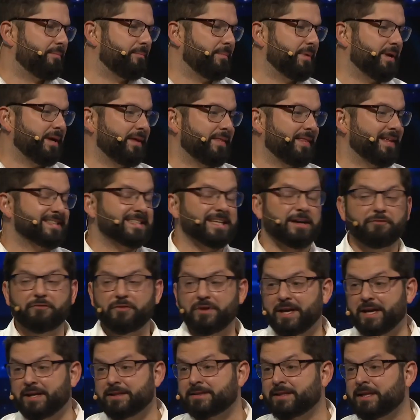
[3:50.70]
me
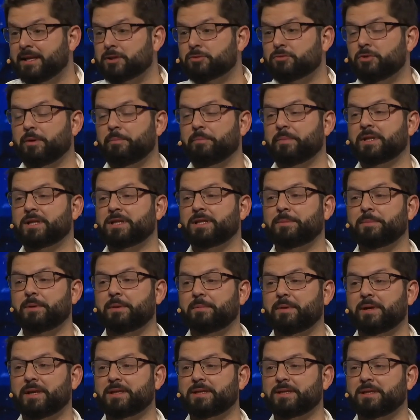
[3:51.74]
desafía intelectualmente
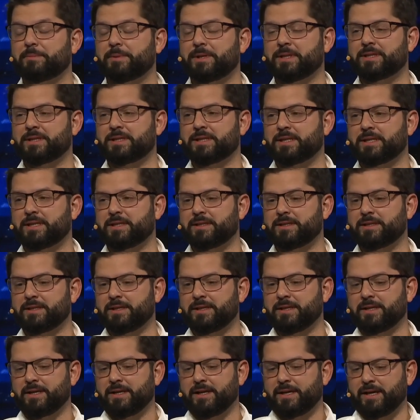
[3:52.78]
permanentemente.
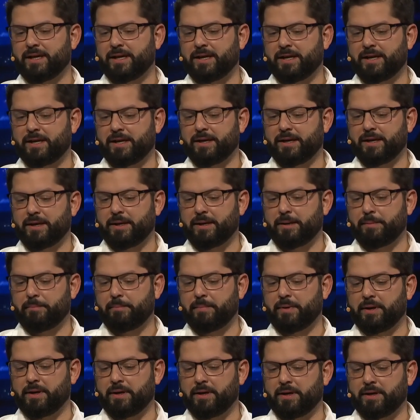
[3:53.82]
Eh,
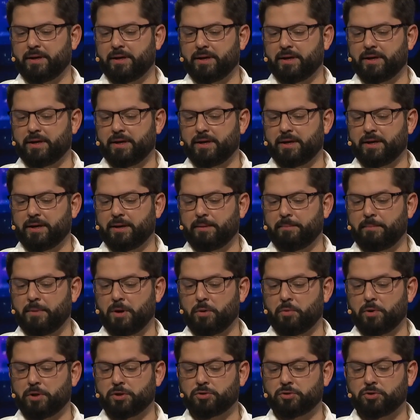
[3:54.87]
me,
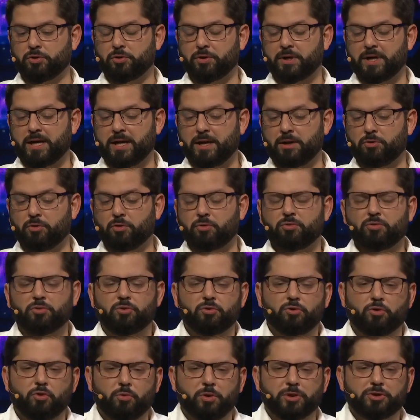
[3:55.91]
cuestiona, nos,
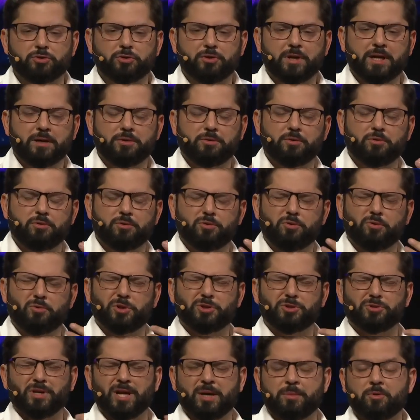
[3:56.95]

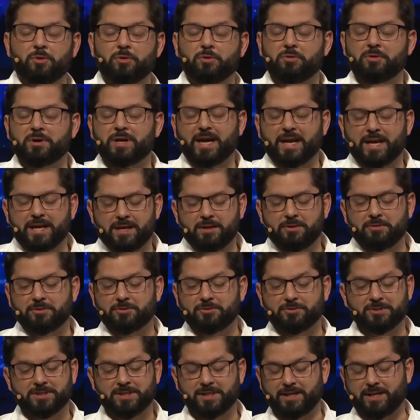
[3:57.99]
cuestionamos con cariño,
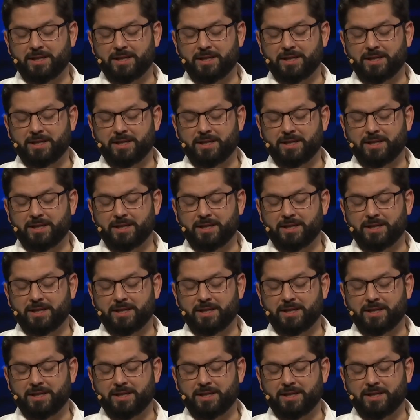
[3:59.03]
entonces...